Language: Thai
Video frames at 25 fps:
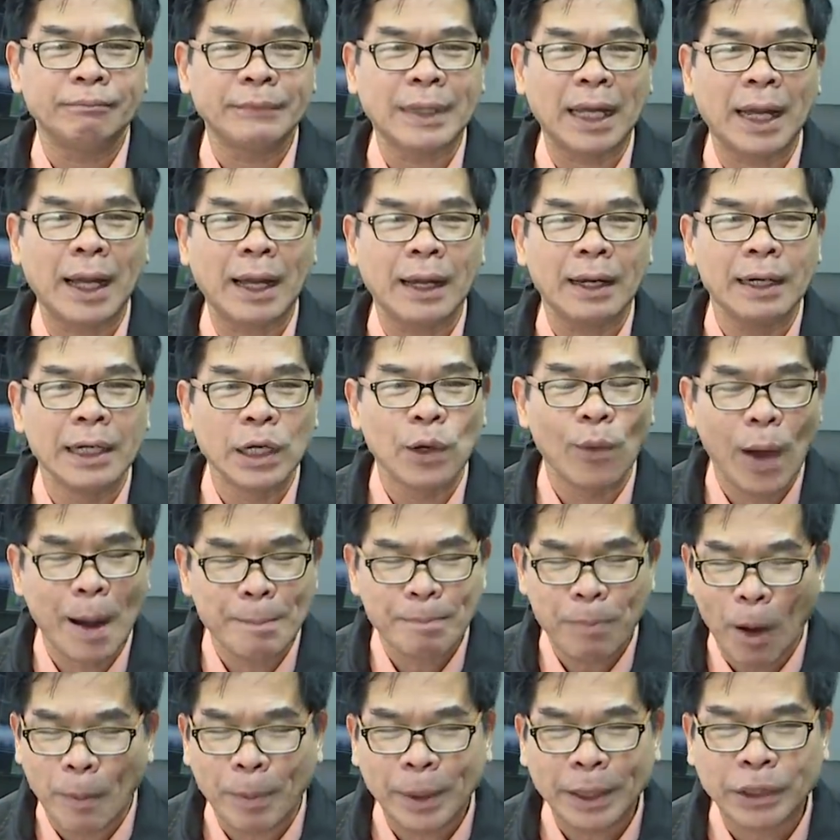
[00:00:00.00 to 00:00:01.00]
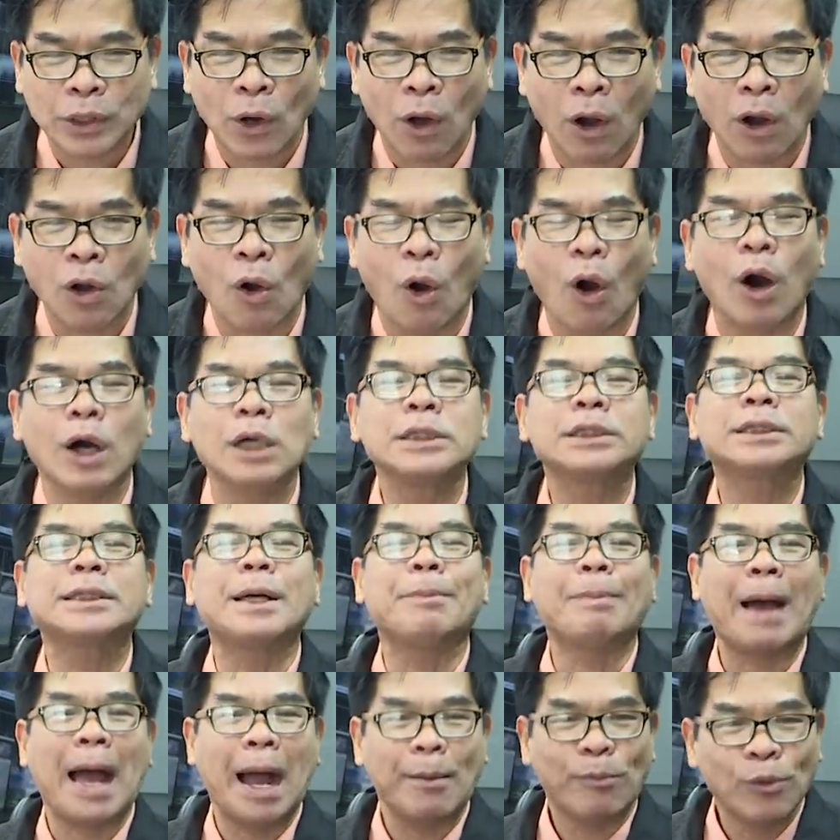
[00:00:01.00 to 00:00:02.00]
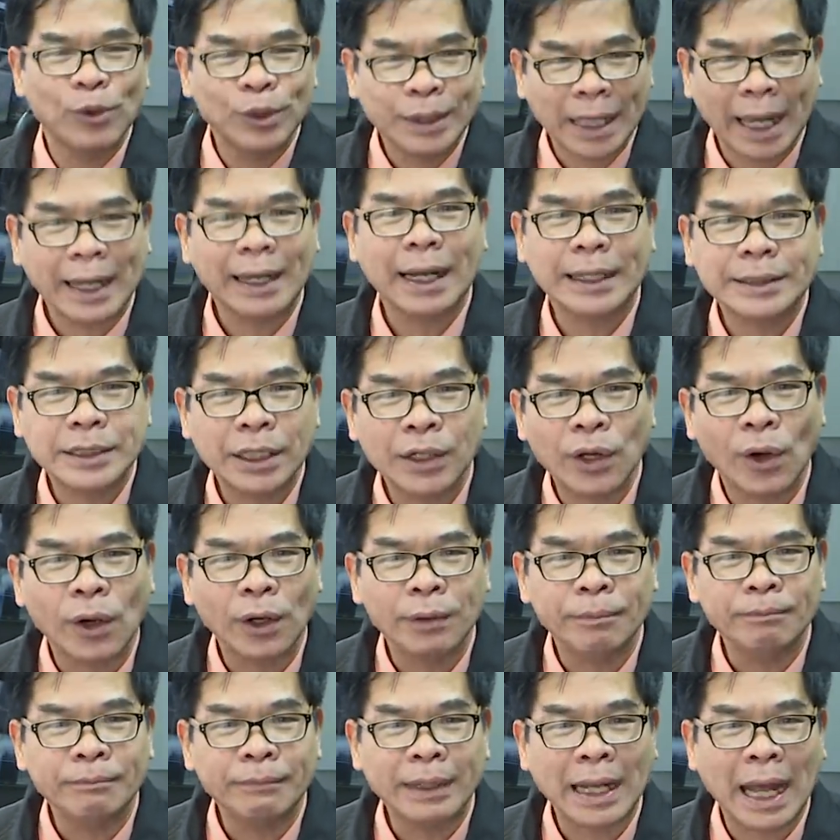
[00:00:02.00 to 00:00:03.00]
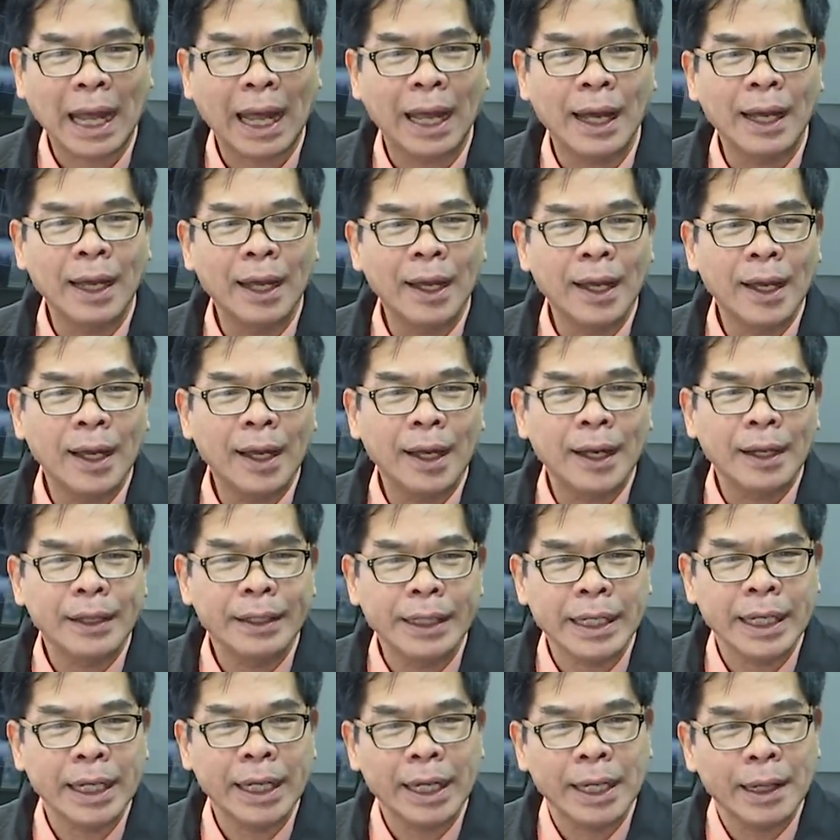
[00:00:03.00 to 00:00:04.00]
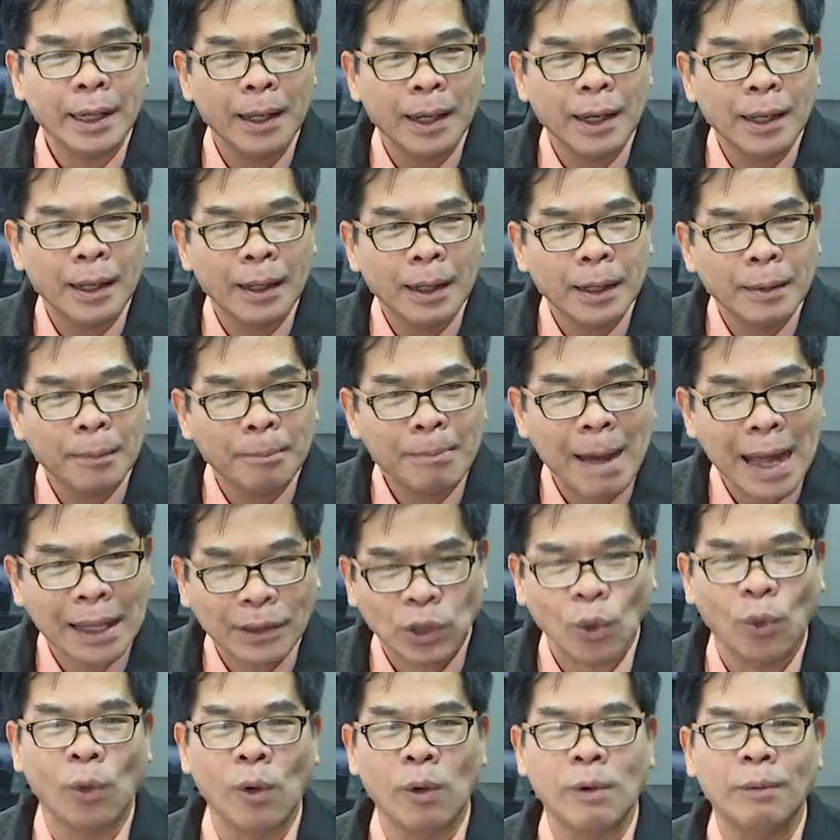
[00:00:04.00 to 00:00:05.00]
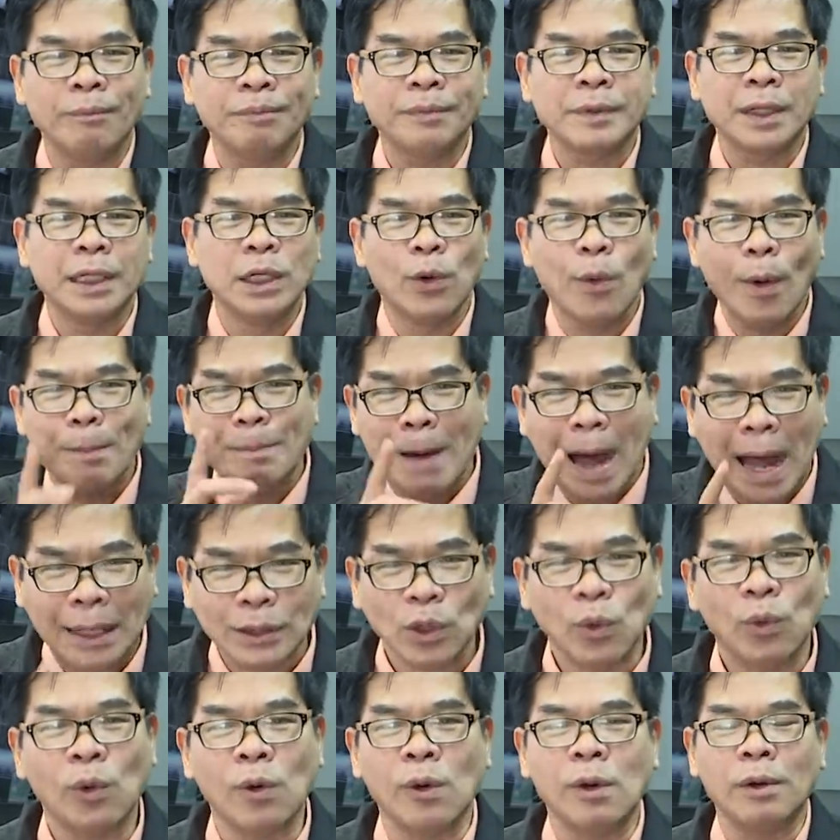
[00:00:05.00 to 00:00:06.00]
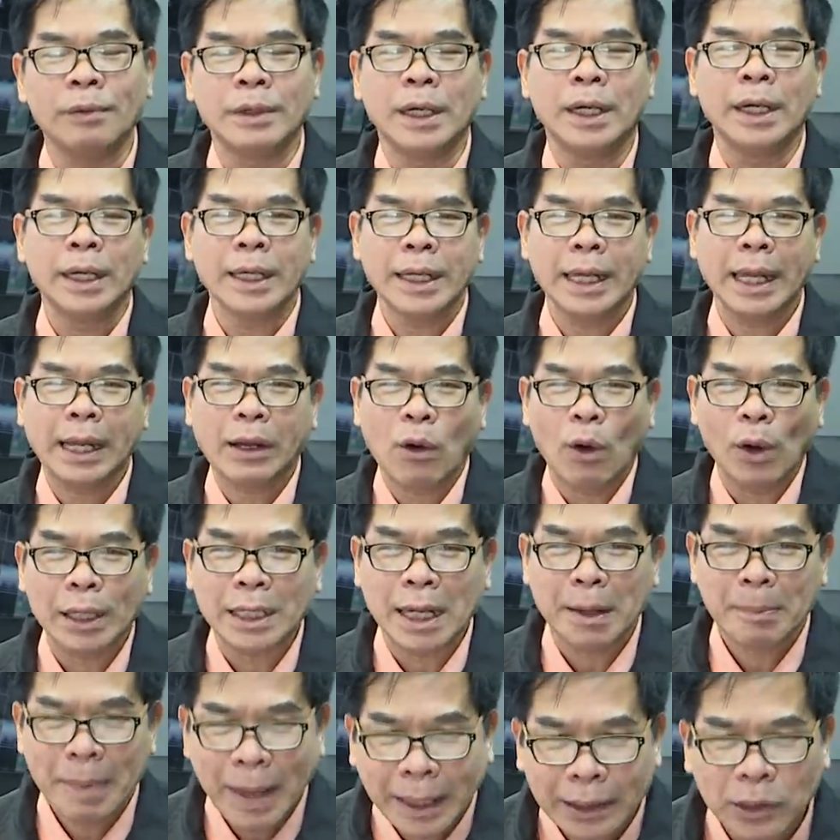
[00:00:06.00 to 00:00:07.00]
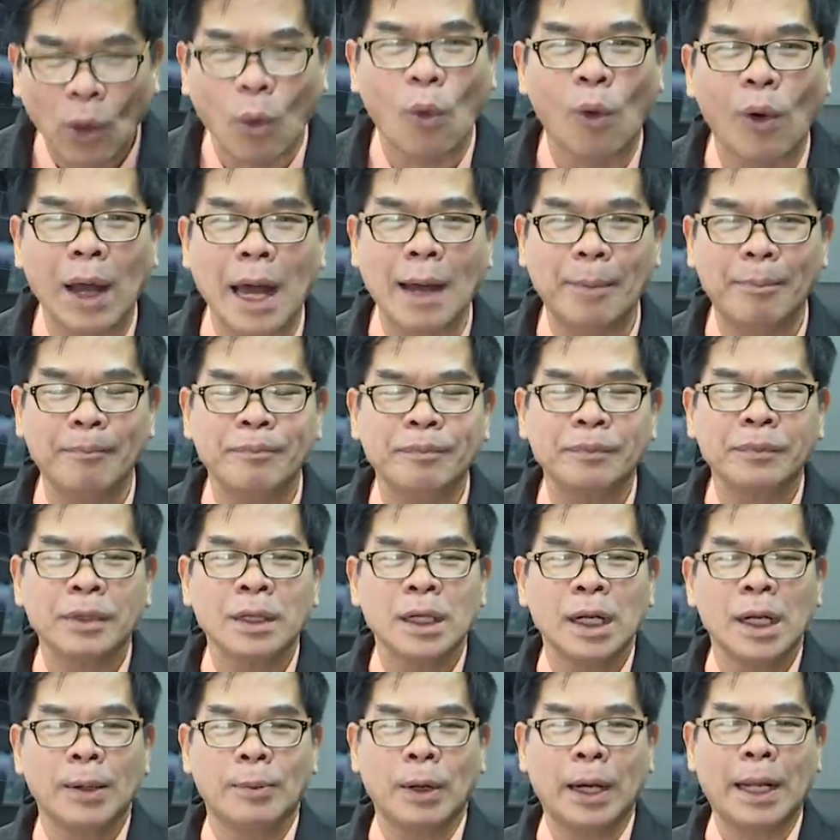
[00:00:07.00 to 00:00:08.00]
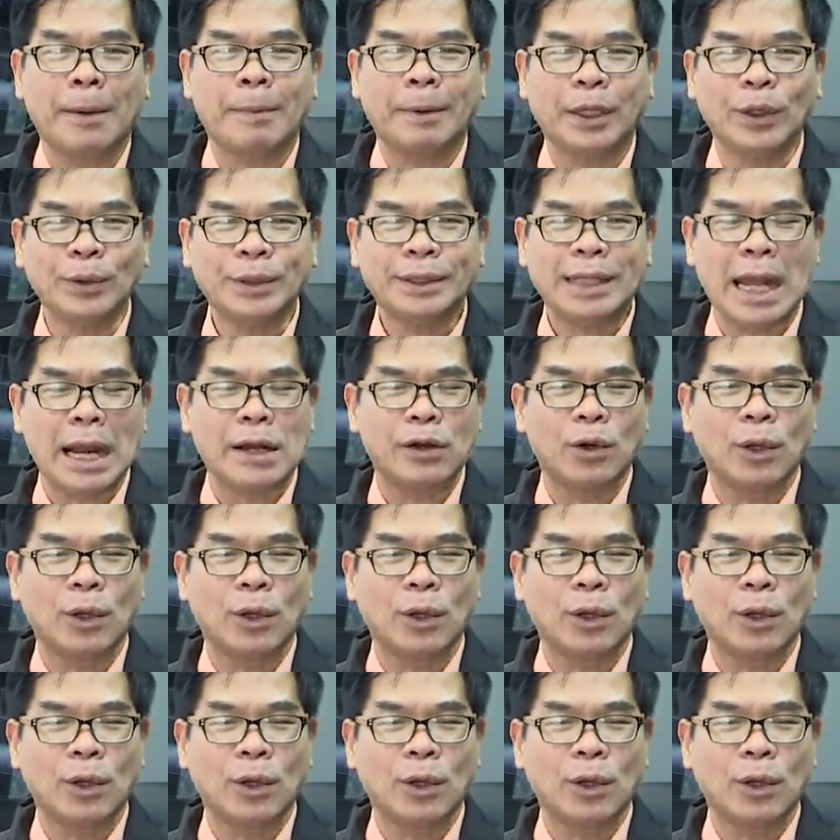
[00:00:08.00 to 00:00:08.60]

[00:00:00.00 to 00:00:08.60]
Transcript: นะฮะหรือว่าปปช.ของสภาผู้แทนราษฎรนะฮะนี่ป้าตู่หรือว่าป๋าตู่อีกคนหนึ่งบิ๊กตู่ครับพลเอกประยุทธ์จันท